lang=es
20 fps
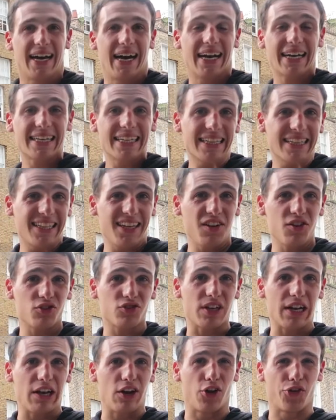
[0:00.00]

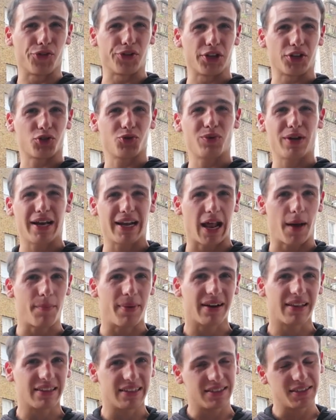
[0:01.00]
Argentinos en Londres, una de las
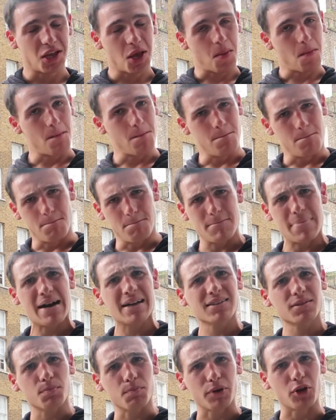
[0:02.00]
partes
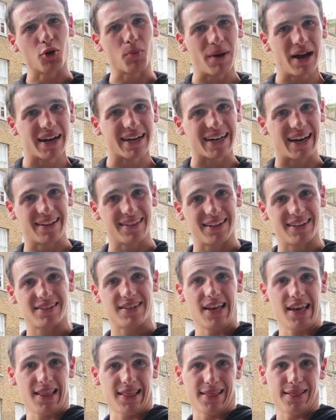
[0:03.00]
más pero más grandes
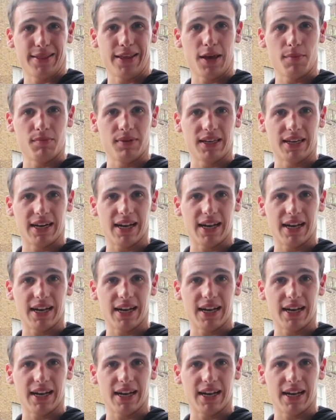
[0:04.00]
de mi